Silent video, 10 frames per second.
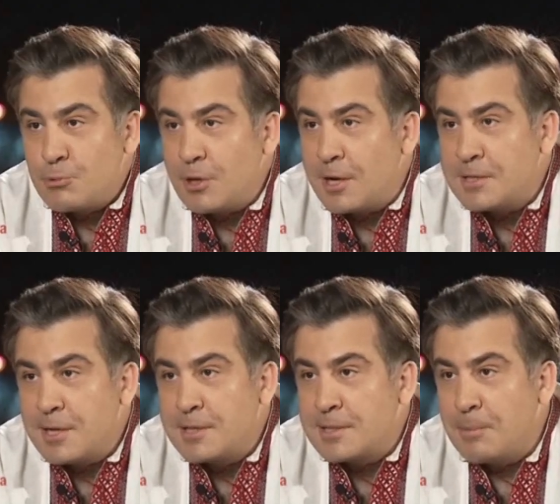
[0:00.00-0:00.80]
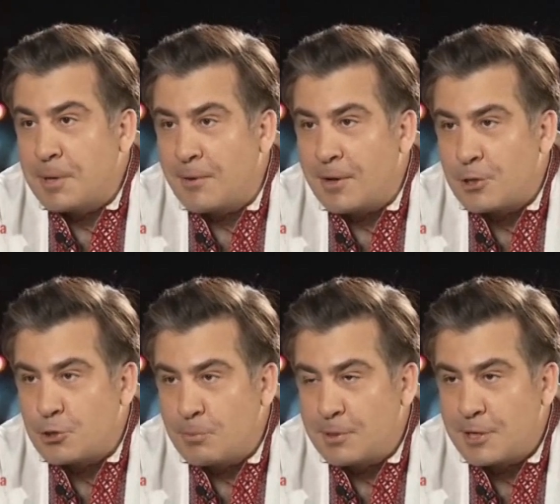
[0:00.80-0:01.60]
многие россияне сами говорят,
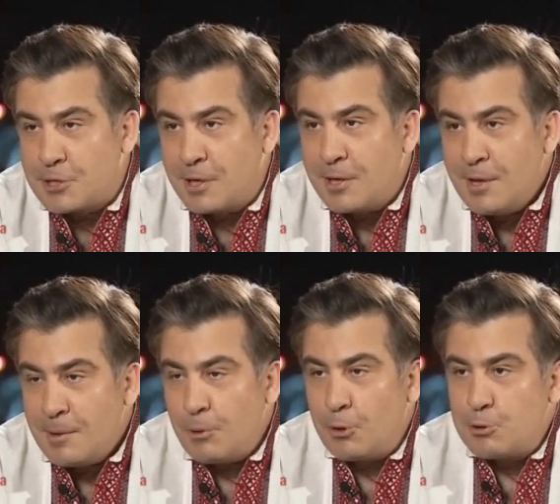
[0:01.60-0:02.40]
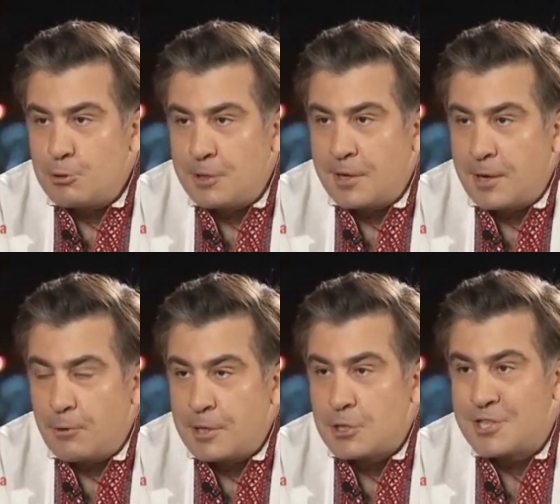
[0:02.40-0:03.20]
что мы должны полностью
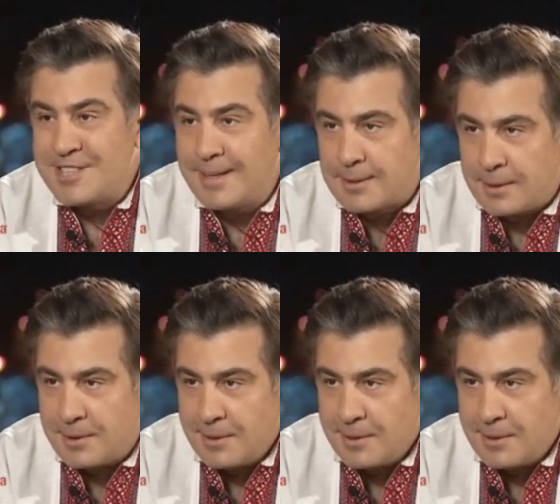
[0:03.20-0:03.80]
интегрировать даже с НАТО.